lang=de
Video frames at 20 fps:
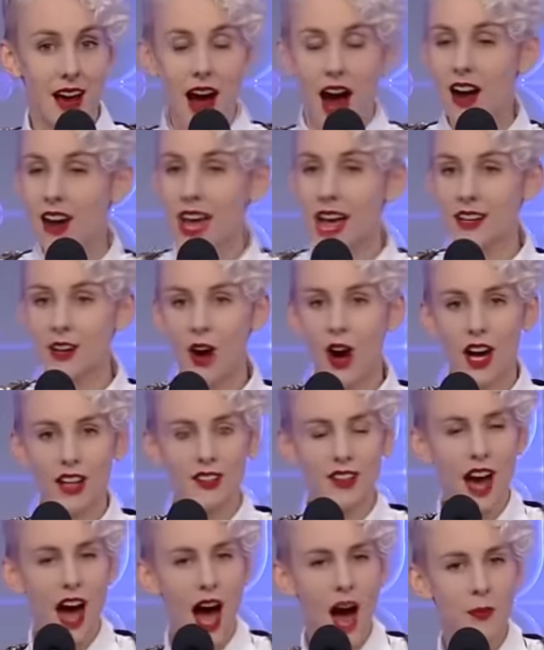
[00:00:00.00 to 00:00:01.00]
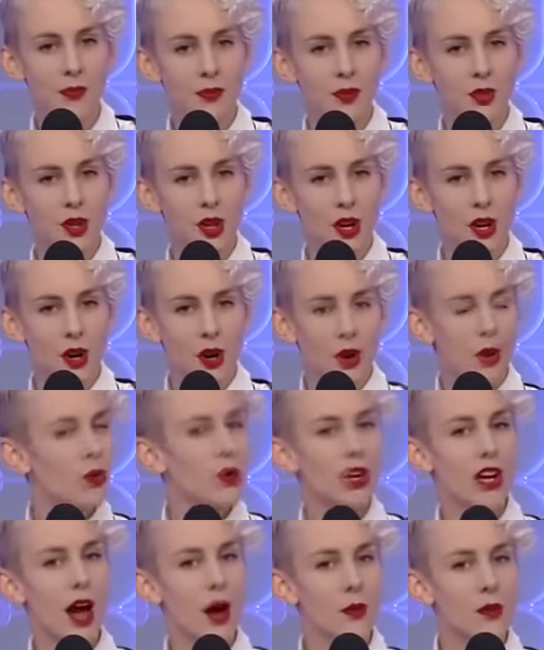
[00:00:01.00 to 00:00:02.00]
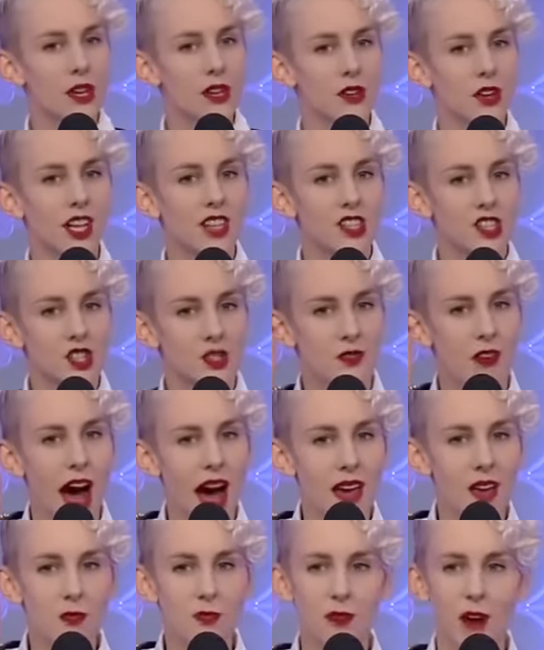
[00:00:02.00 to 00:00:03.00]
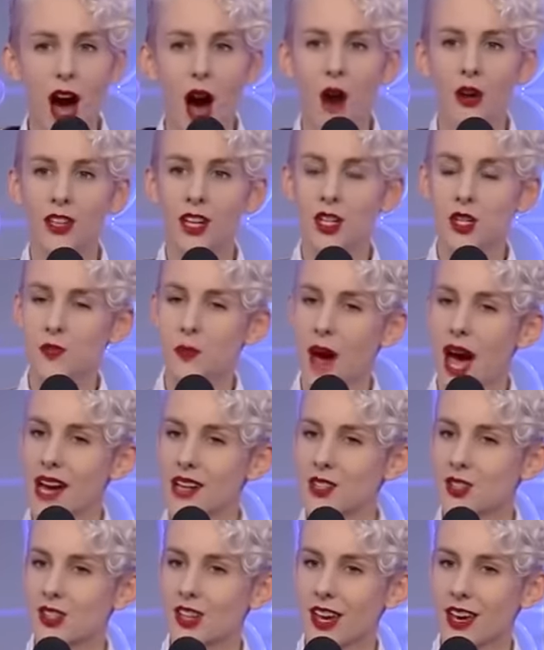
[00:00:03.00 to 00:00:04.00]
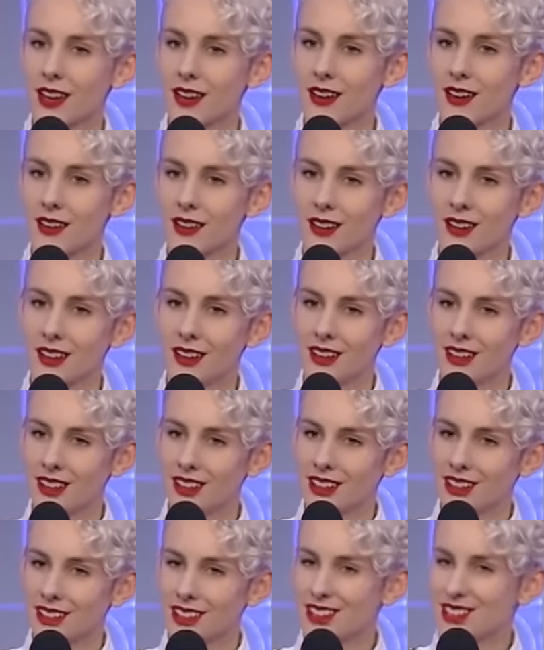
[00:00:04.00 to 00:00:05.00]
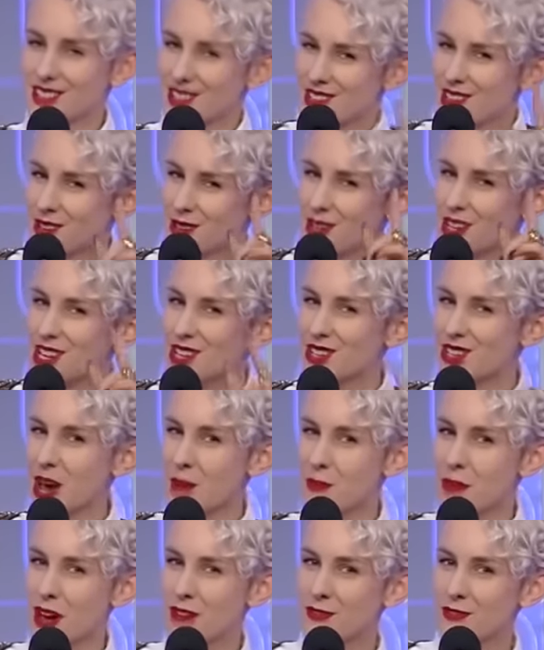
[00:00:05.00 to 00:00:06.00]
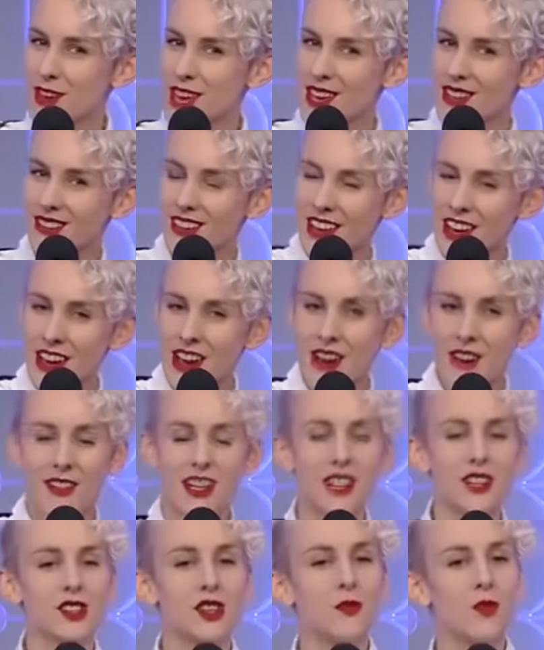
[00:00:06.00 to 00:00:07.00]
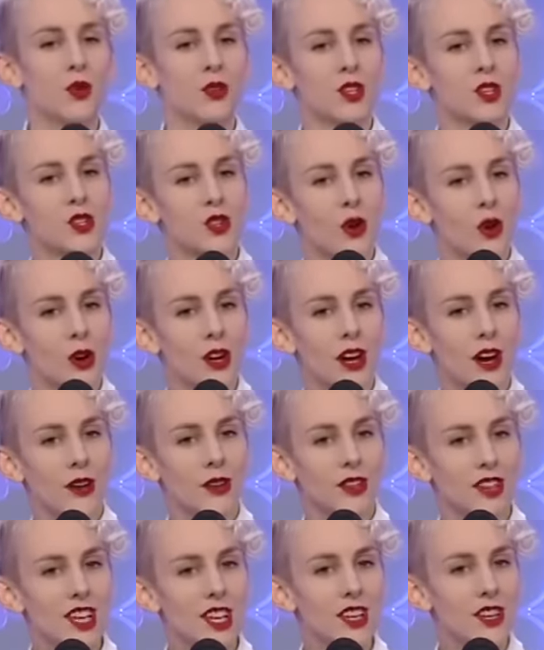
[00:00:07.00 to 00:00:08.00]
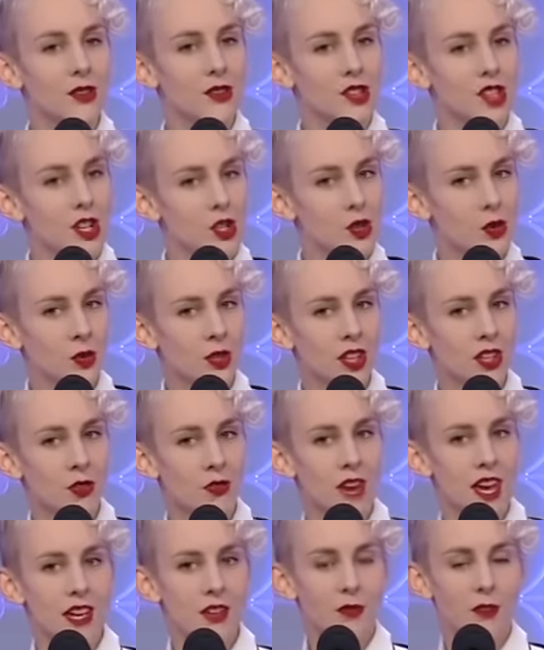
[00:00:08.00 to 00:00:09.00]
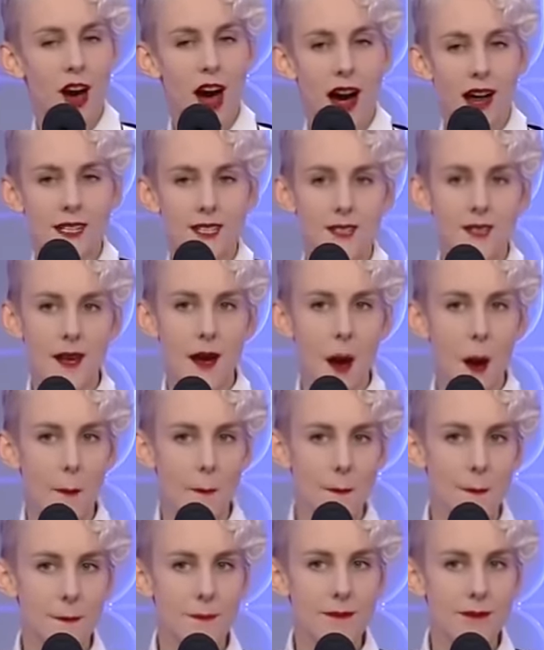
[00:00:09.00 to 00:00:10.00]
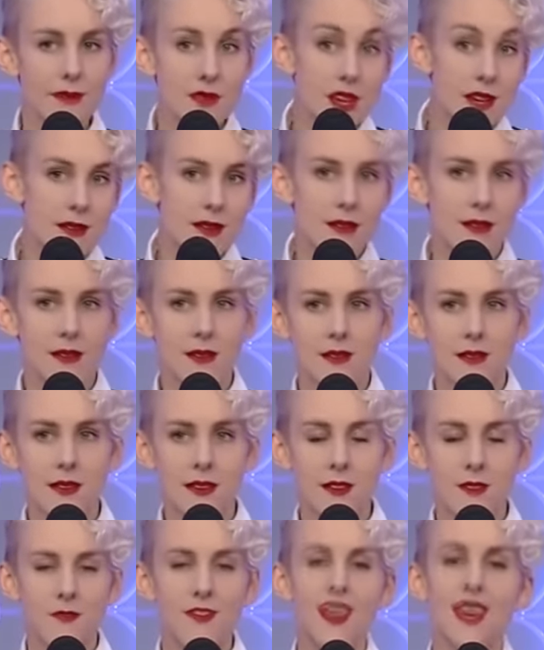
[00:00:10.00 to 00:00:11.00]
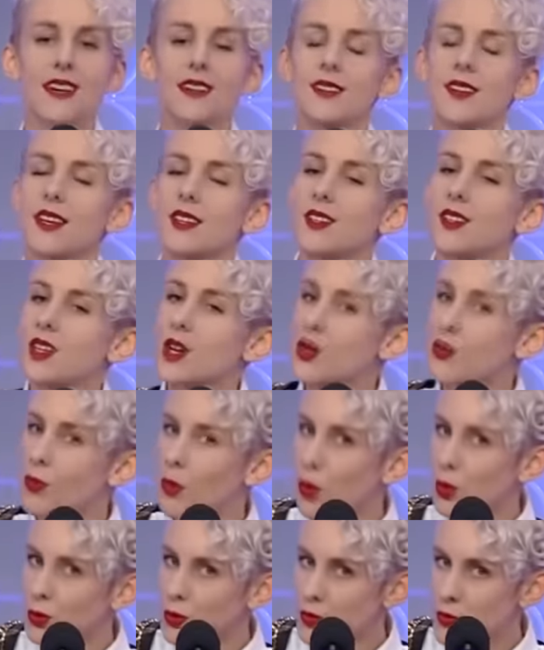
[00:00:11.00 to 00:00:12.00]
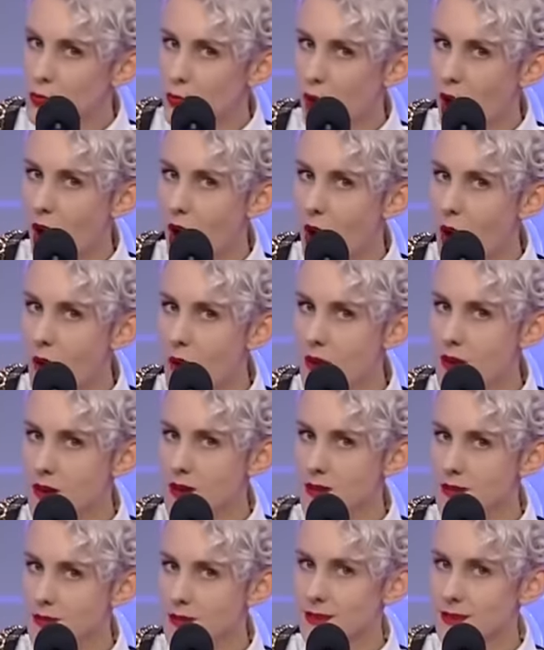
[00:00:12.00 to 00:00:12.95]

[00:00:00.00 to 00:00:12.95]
Allein heute Abend. Unglaublich, oder? Zwei Frauen als Preisträger. Das ist natürlich sehr perfid, weil die Simone Solga und ich uns jetzt unentwegt fragen, tja, Wer ist jetzt die Quotenfrau?